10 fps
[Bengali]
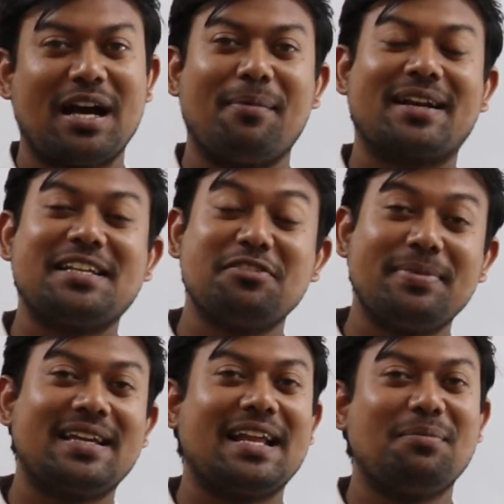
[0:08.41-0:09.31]
আবার কিছু
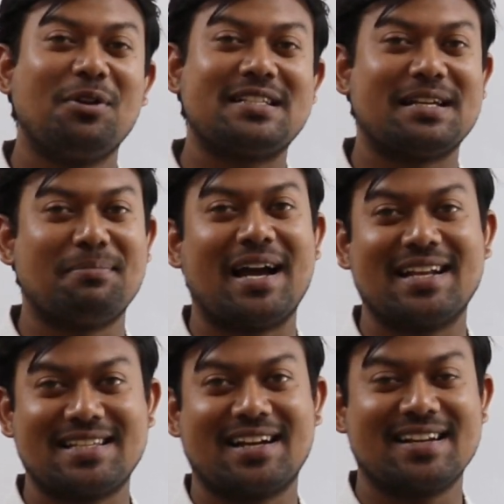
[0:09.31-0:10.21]
বিজ্ঞানী বলেছেন
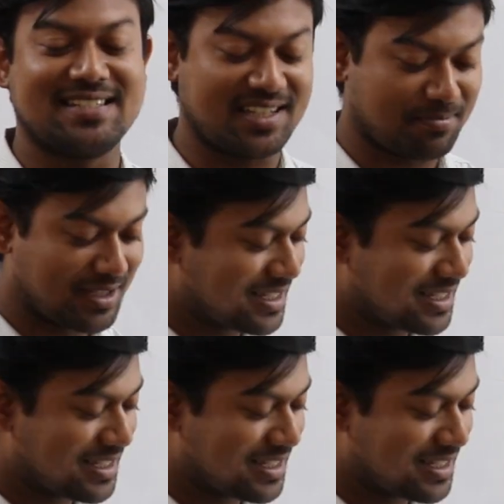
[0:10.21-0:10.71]
ভাইরাস একটা জীব